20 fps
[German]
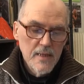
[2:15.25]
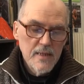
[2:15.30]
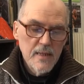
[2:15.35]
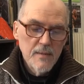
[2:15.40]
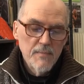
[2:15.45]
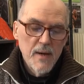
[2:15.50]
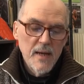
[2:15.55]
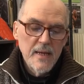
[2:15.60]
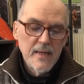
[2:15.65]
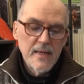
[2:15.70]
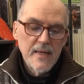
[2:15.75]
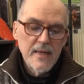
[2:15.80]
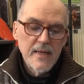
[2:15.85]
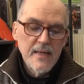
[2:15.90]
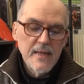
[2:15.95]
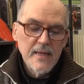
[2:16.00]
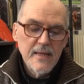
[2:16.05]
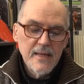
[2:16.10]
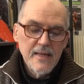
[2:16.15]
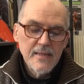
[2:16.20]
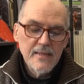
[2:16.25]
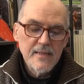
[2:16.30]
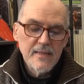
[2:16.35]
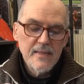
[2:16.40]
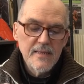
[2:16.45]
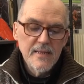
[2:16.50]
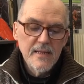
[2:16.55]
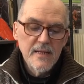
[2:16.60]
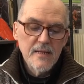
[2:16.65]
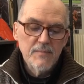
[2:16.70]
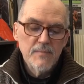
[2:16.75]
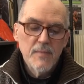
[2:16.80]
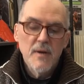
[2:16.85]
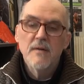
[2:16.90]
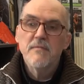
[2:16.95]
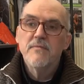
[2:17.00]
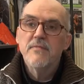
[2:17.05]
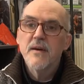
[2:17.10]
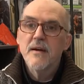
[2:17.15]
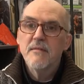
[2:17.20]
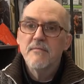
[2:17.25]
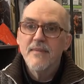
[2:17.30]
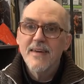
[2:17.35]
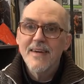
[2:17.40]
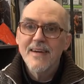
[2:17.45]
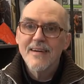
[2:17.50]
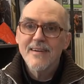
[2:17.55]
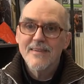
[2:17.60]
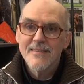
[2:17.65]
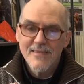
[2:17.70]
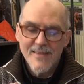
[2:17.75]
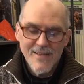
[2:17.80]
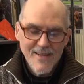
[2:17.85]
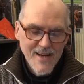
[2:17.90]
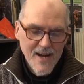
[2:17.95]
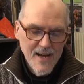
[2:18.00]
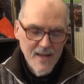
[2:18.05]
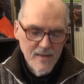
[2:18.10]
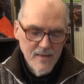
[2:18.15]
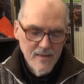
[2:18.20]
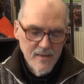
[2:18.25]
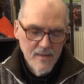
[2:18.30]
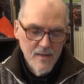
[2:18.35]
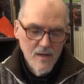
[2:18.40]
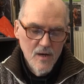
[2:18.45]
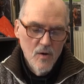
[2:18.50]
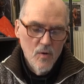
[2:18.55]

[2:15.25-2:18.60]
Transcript: die man ihnen jetzt nicht mehr verwehren kann.